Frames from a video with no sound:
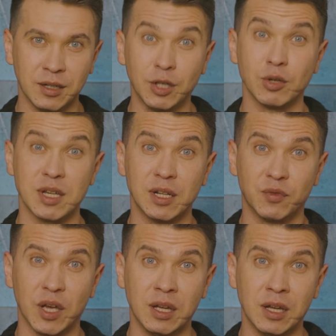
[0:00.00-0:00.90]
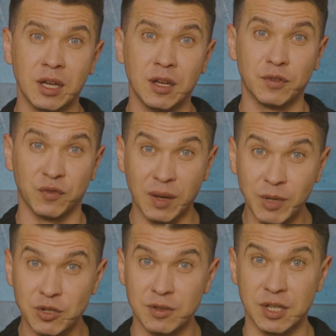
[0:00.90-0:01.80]
I to zaledwie w dwa
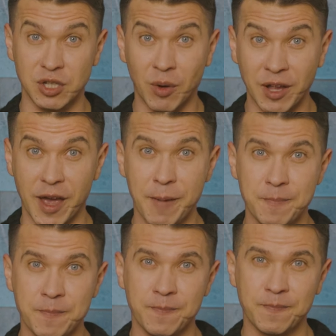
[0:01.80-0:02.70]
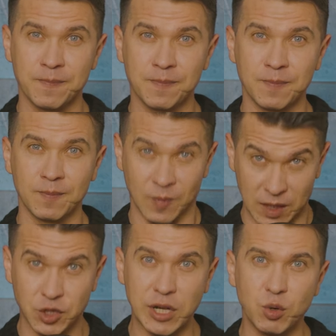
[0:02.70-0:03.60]
miesiące działania.
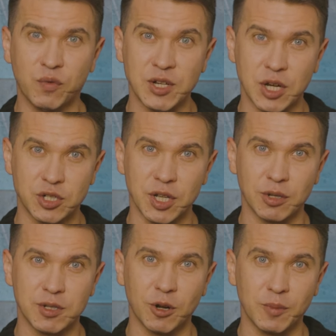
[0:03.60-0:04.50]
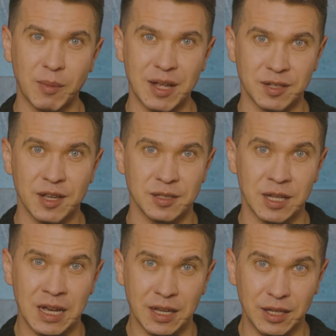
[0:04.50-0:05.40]
Jeżeli uważasz, że to co robię ma sens
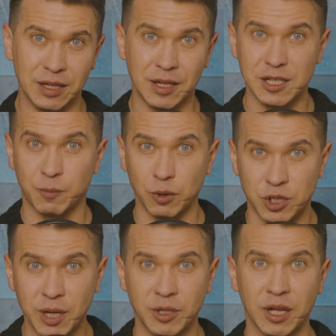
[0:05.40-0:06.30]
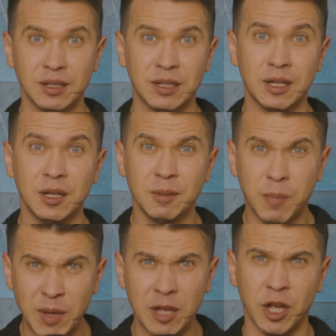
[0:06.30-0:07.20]
i jest potrzebne,
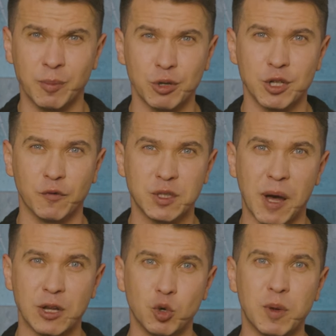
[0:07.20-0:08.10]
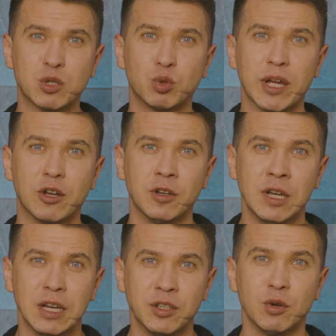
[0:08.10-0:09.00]
pamiętaj proszę o wsparciu, bez którego
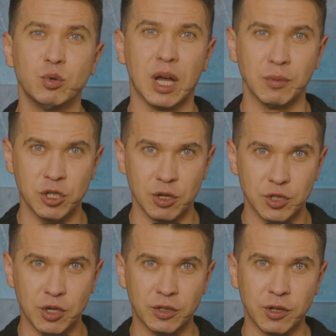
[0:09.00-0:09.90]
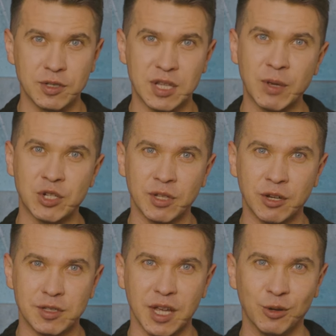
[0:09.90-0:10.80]
nie uda mi się osiągnąć
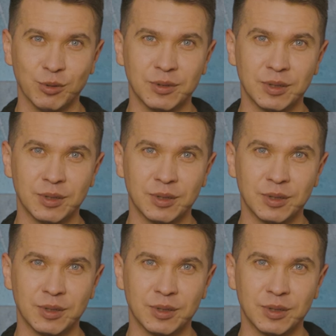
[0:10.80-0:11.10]
zamierzonego celu.